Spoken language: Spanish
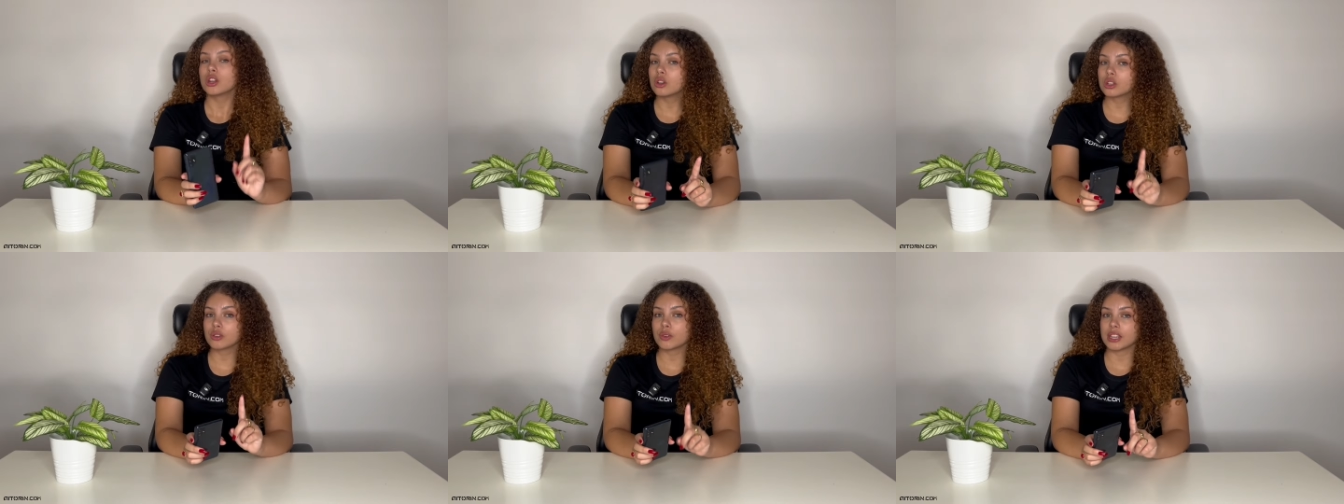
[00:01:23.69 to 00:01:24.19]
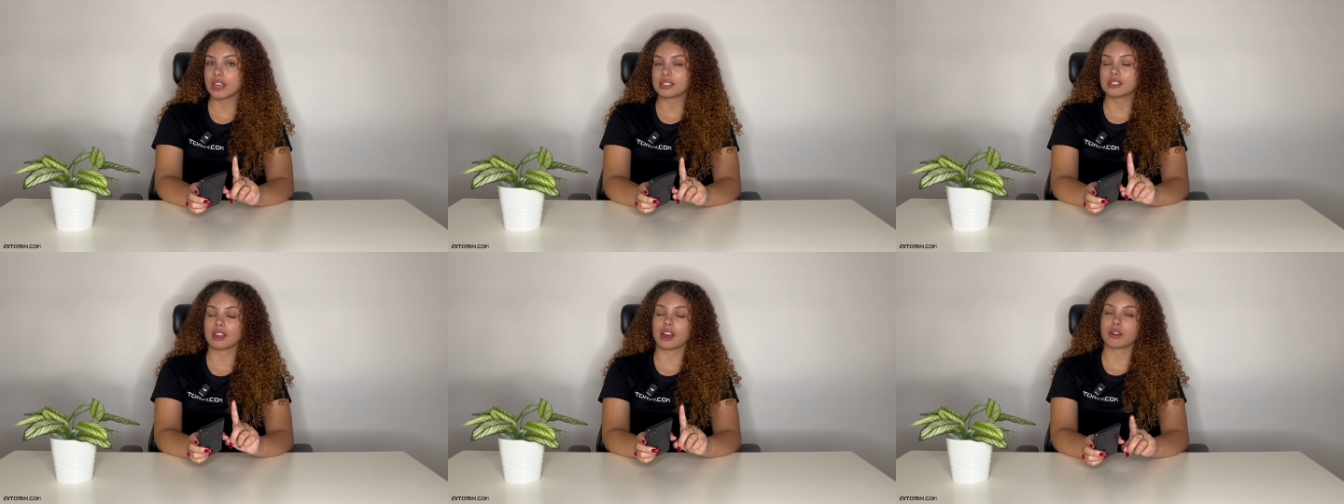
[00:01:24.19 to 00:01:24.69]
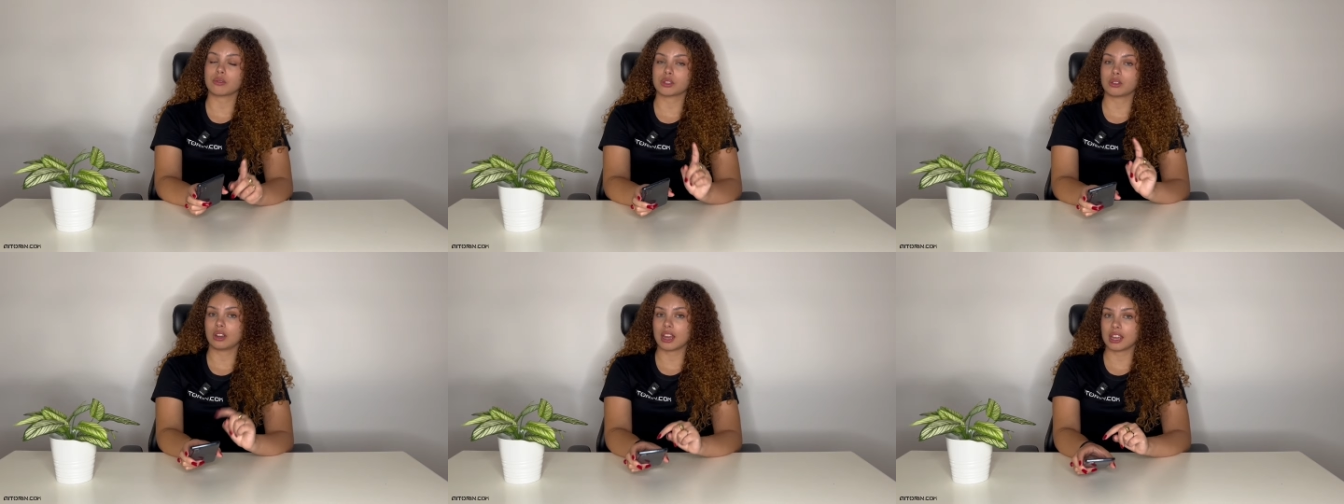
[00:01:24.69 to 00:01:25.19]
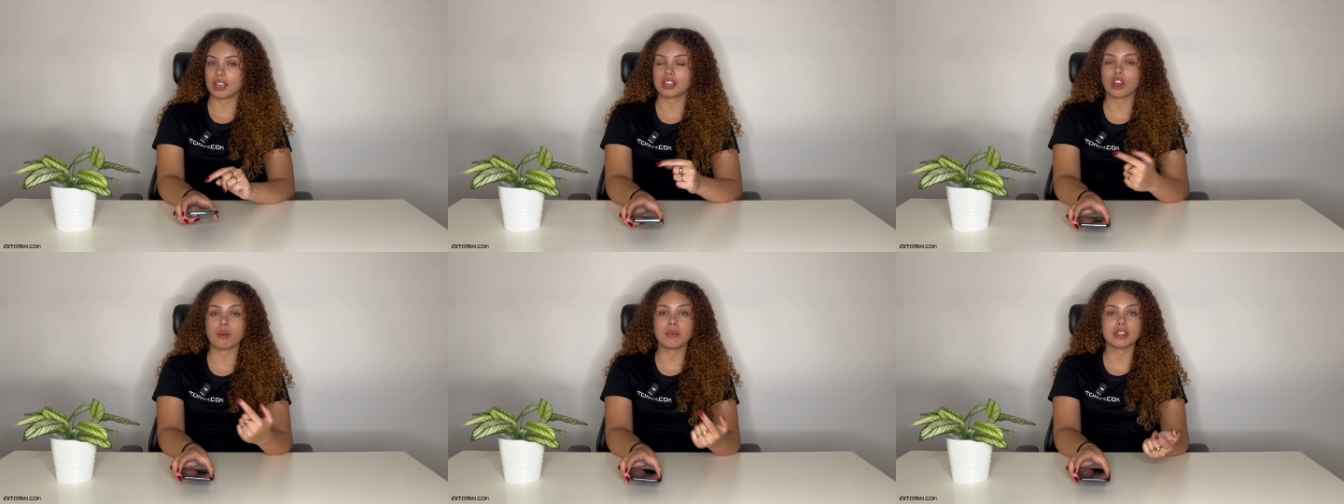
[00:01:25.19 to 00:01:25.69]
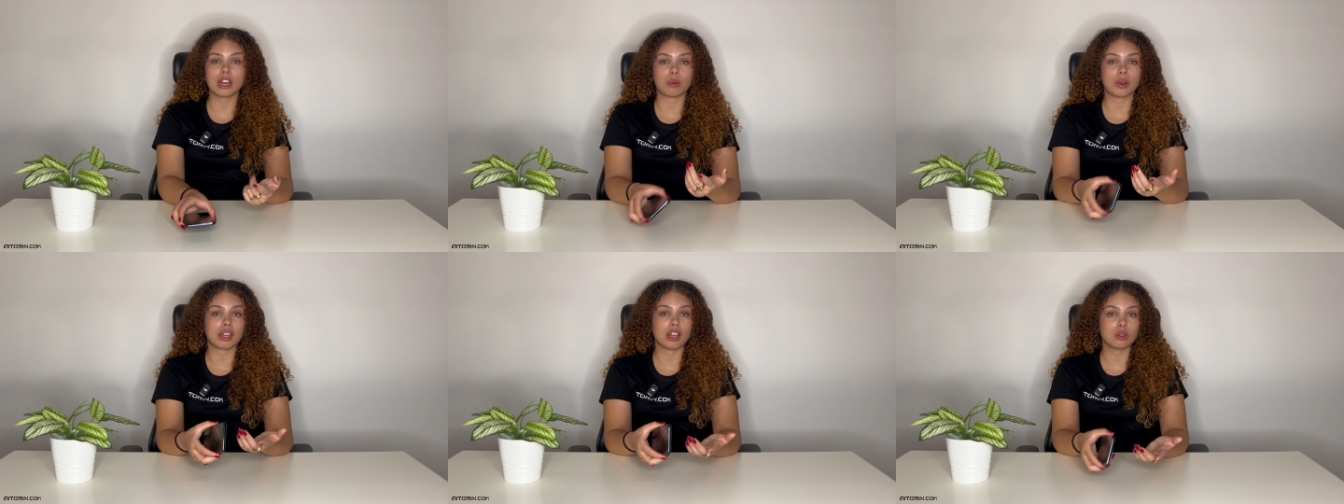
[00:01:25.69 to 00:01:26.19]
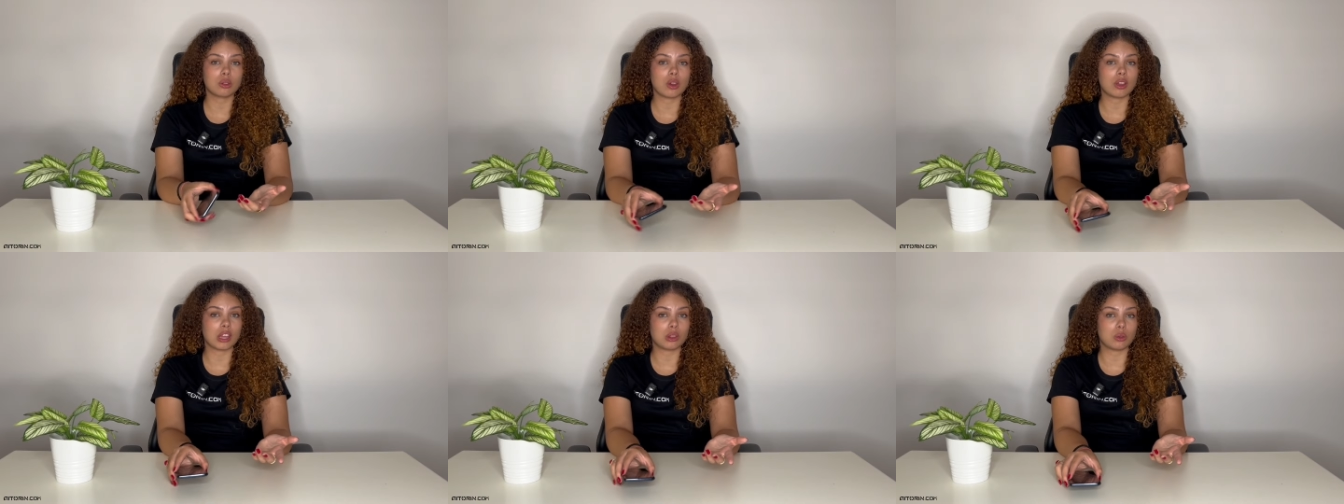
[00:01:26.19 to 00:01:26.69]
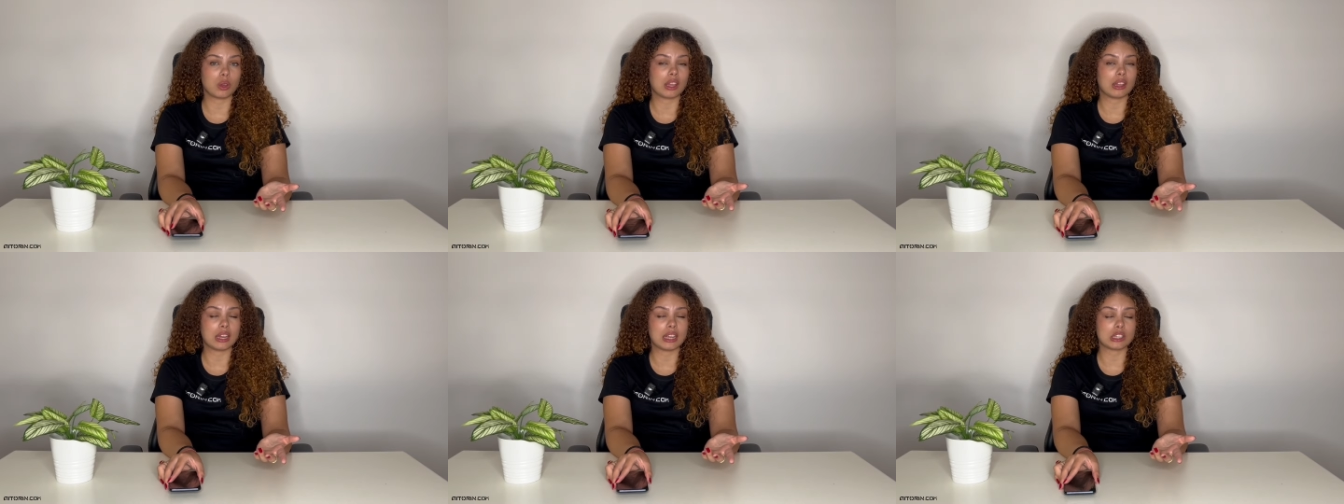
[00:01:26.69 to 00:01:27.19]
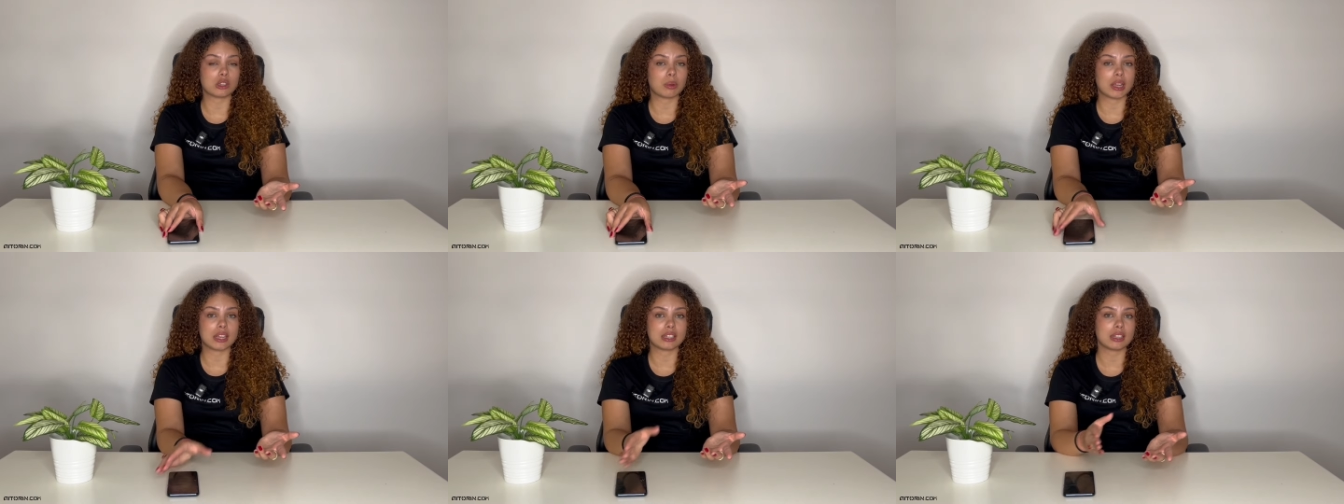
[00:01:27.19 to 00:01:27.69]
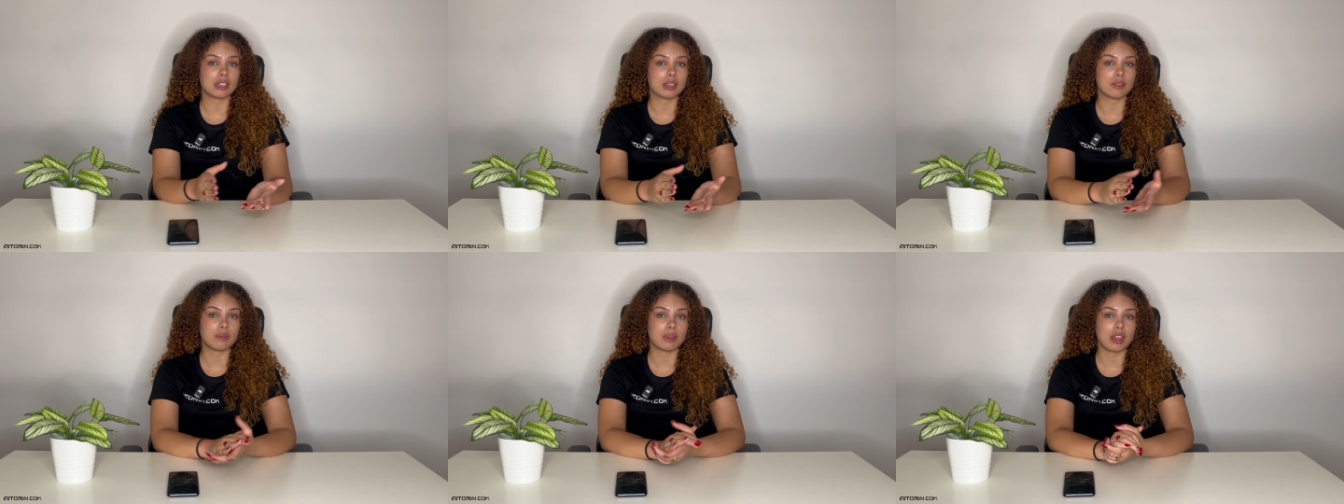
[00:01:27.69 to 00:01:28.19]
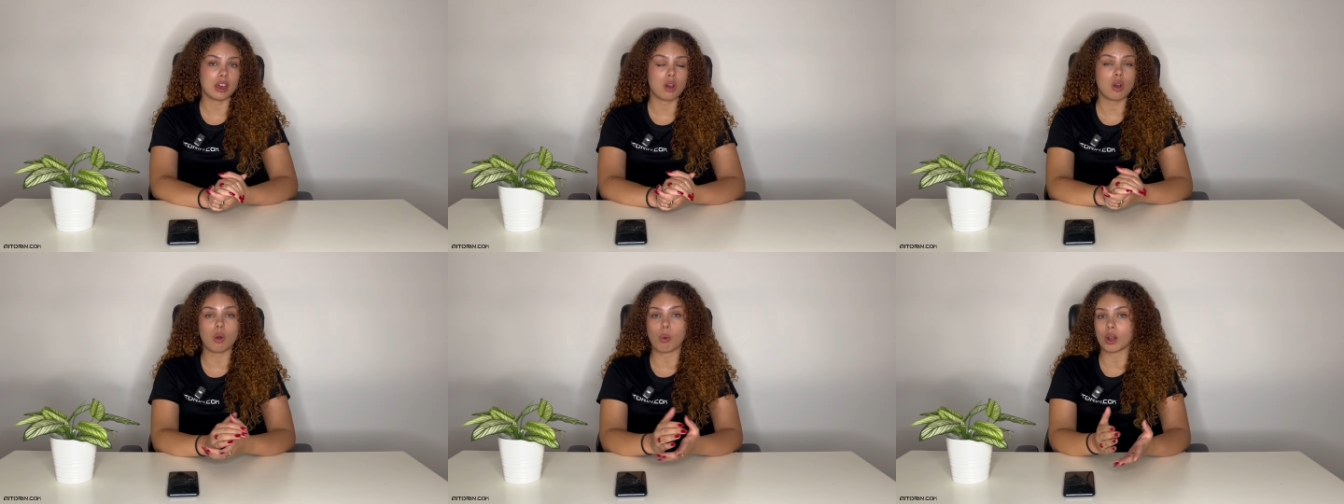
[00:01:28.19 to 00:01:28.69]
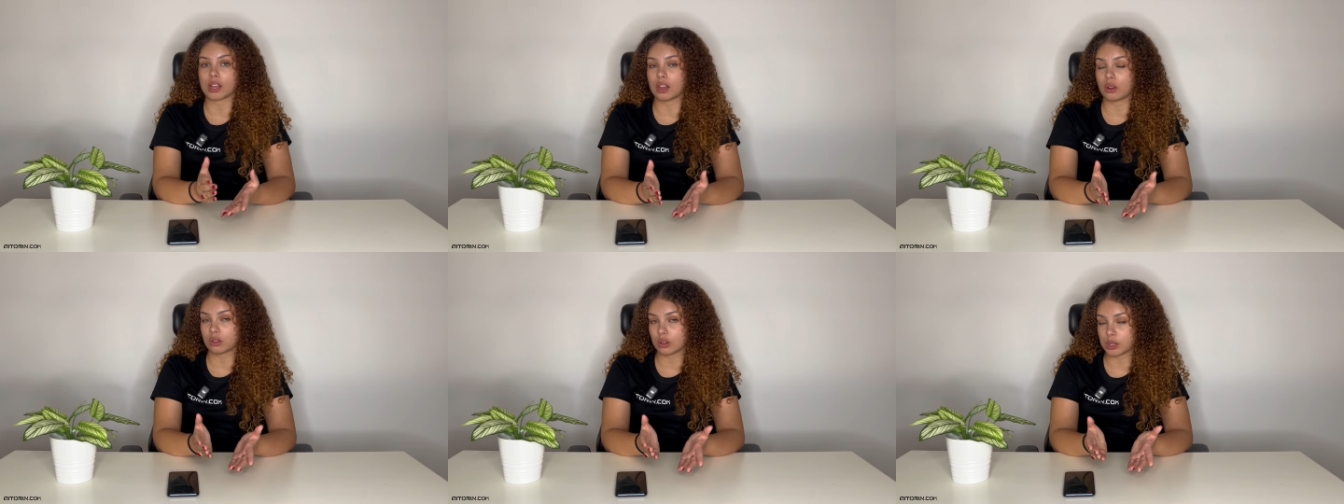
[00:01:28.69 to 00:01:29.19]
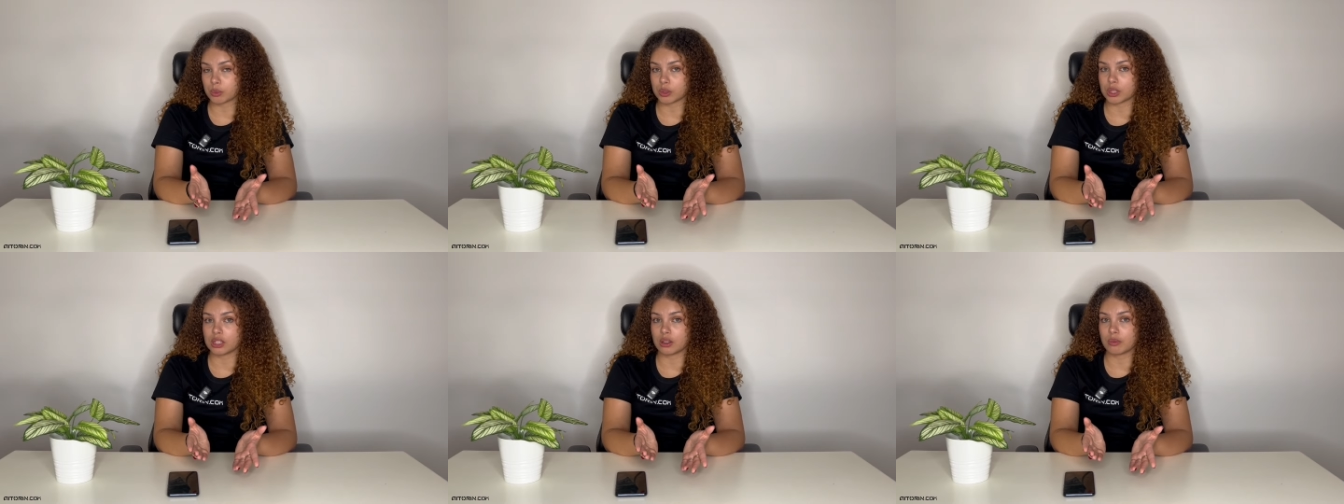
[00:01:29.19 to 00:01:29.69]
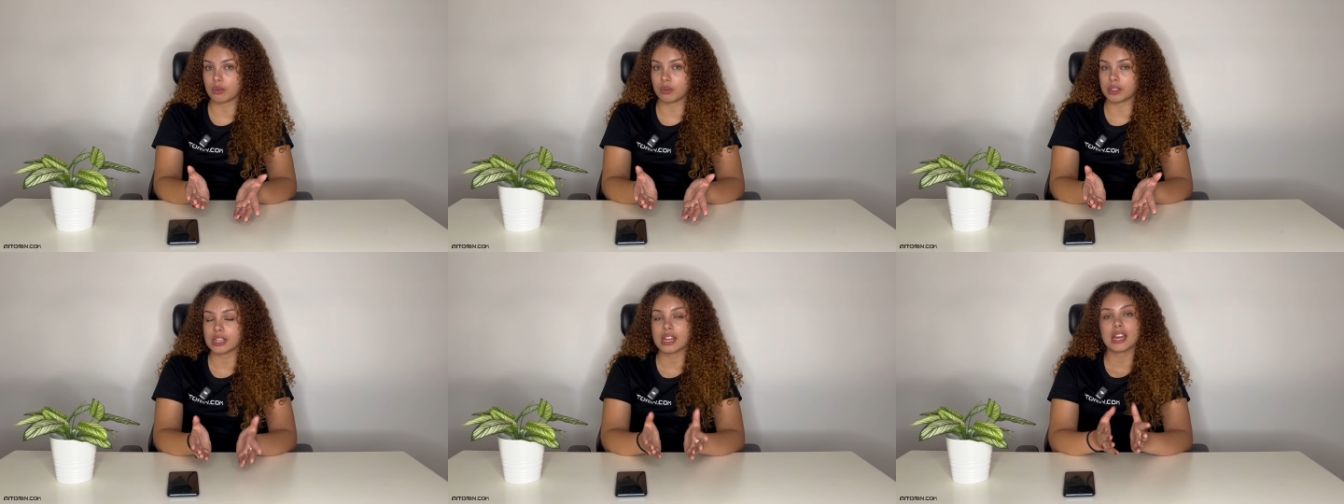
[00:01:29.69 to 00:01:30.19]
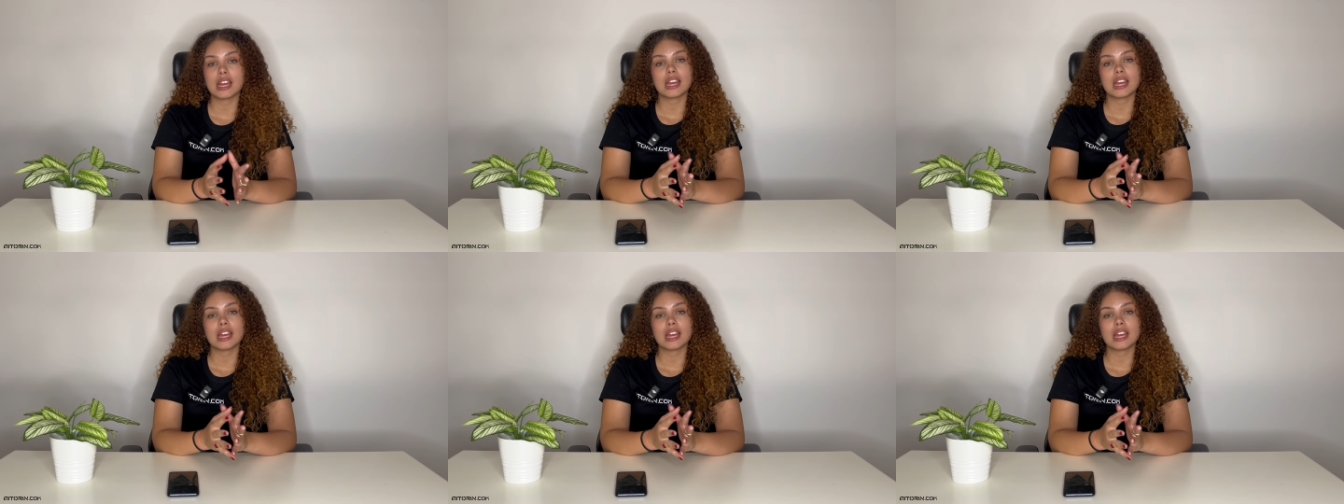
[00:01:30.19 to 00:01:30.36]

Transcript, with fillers: no os olvidéis de dejar vuestro like, de comentar cualquier duda o inquietud que tenéis sobre este video o cualquier otro dispositivo móvil